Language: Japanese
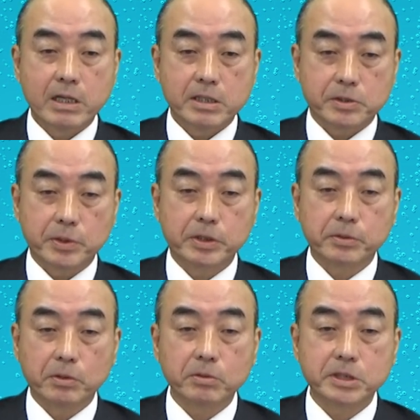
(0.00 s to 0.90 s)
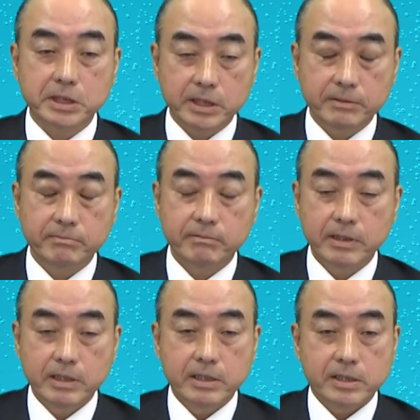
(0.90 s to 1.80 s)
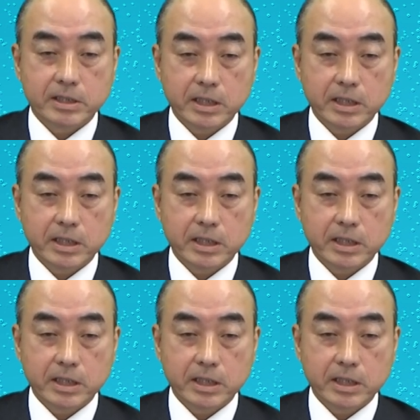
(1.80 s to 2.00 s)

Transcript: それと同時に、生